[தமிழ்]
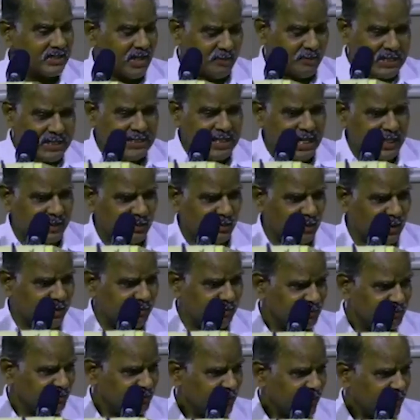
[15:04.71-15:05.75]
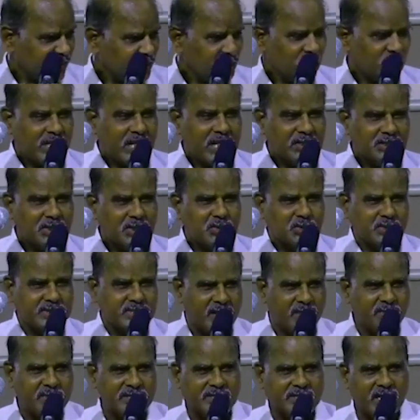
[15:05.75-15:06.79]
ஜமீன்தாரி ஒழிப்பு முறையை கொண்டாந்து உங்கள்
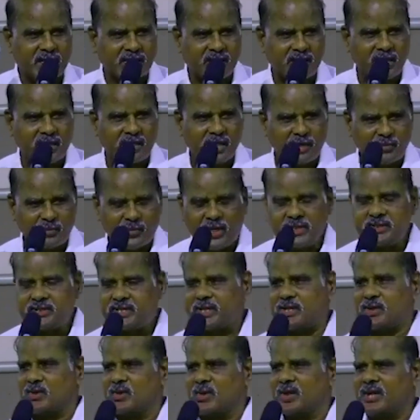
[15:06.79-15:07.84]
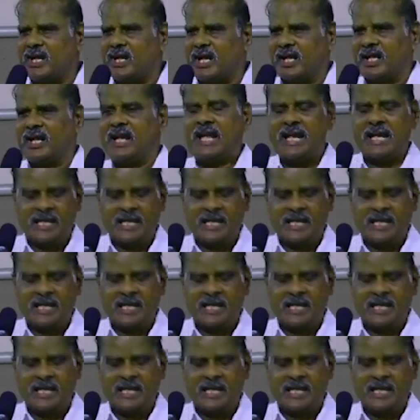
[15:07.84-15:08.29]
ஜமீன்தார்கள் எல்லாம் ஒழிச்சிடணுன்னே